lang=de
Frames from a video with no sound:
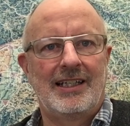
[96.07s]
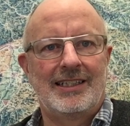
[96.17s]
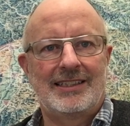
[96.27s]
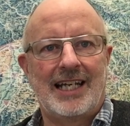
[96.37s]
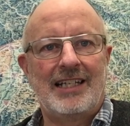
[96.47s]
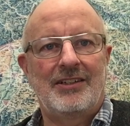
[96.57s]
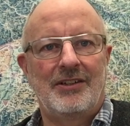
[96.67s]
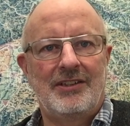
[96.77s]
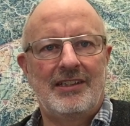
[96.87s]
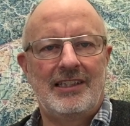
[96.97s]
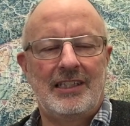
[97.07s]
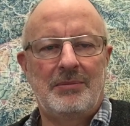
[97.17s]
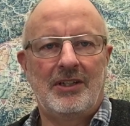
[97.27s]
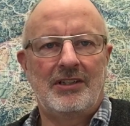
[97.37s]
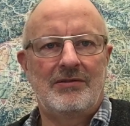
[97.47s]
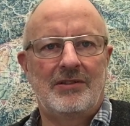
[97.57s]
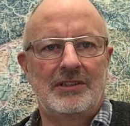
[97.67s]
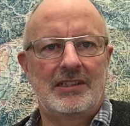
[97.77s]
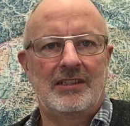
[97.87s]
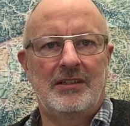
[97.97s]
sein könnten, die ich
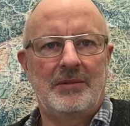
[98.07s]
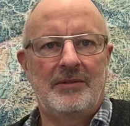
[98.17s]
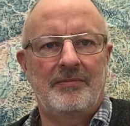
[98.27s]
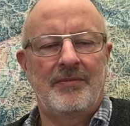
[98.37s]
beantwortet habe.